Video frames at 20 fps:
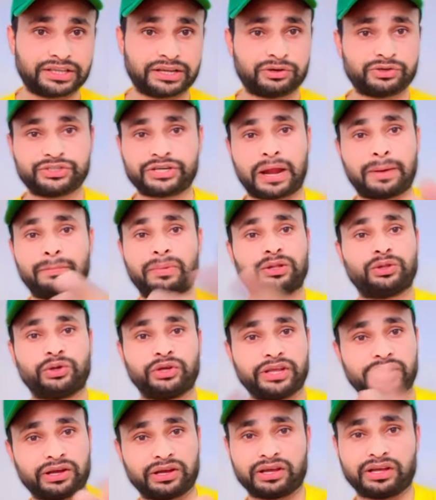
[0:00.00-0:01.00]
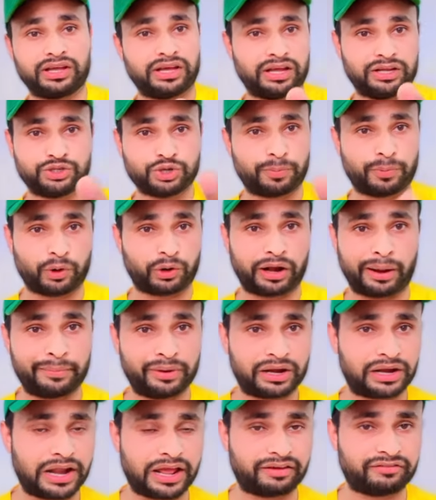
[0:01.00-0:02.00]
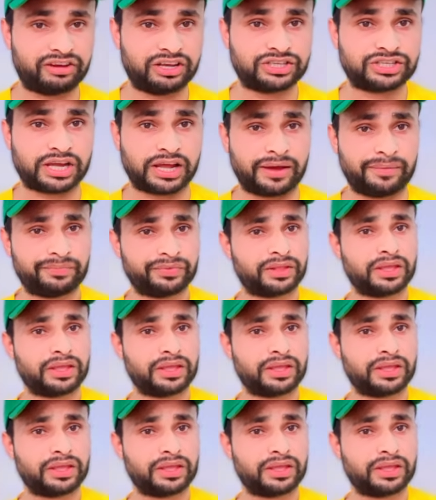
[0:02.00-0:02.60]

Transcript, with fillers: थे उस टाइम में तो ये जो प्रोग्रामिंग लैंग्वेज है